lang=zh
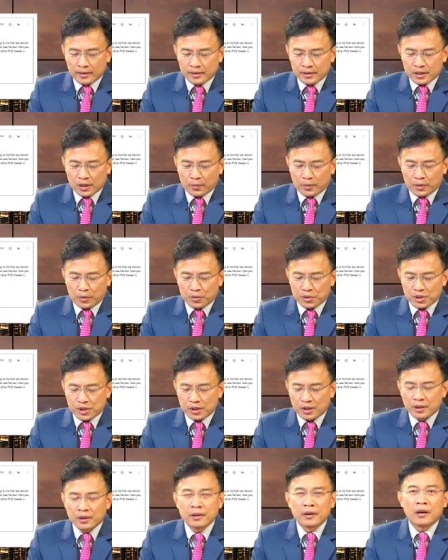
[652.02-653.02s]
这位女
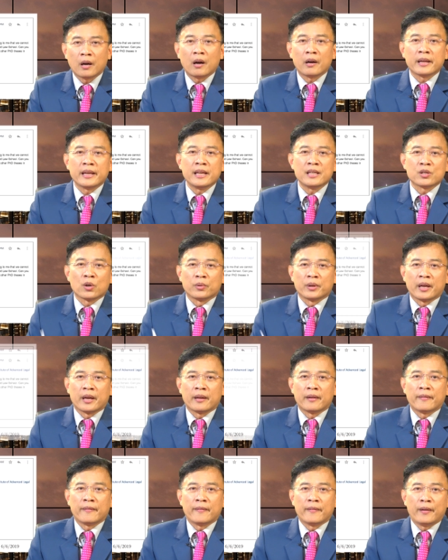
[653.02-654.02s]
士，二零一九
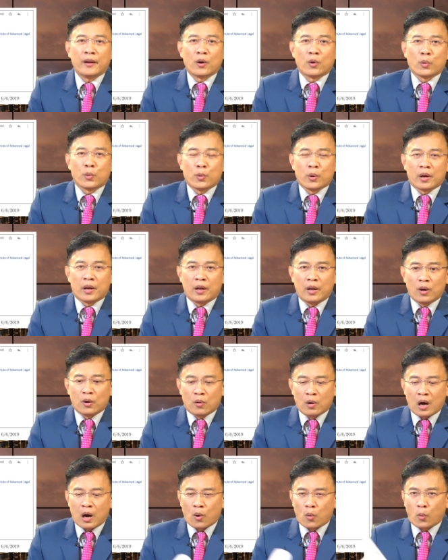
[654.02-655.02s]
年六月六
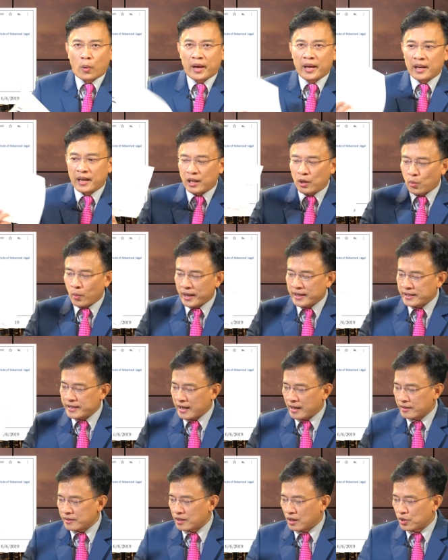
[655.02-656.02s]
号回林环
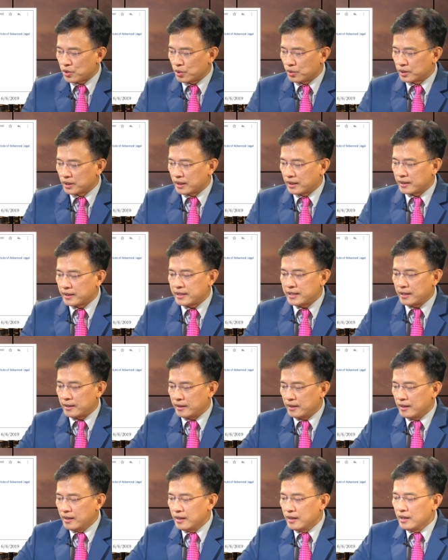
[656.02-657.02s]
强教授的信，
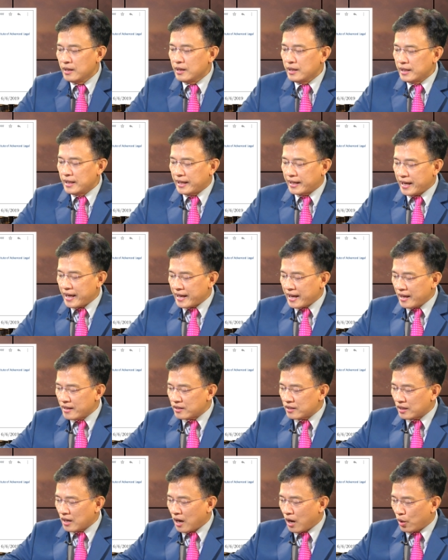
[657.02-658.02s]
你可以看
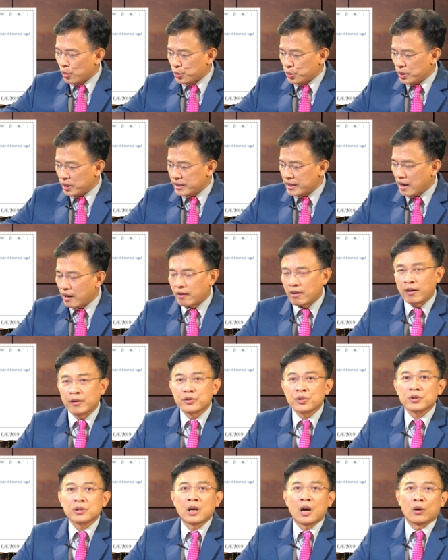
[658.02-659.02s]
到这个好学校哈，
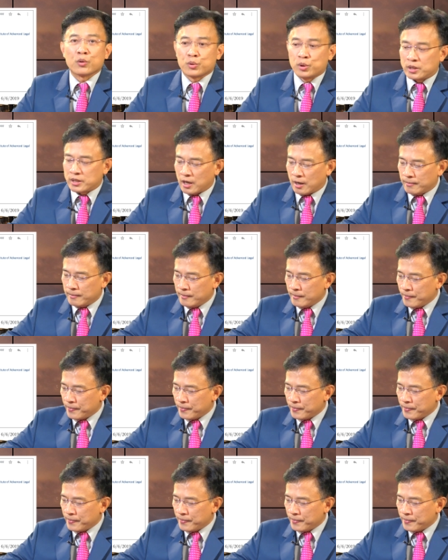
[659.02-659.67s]
就是好学校。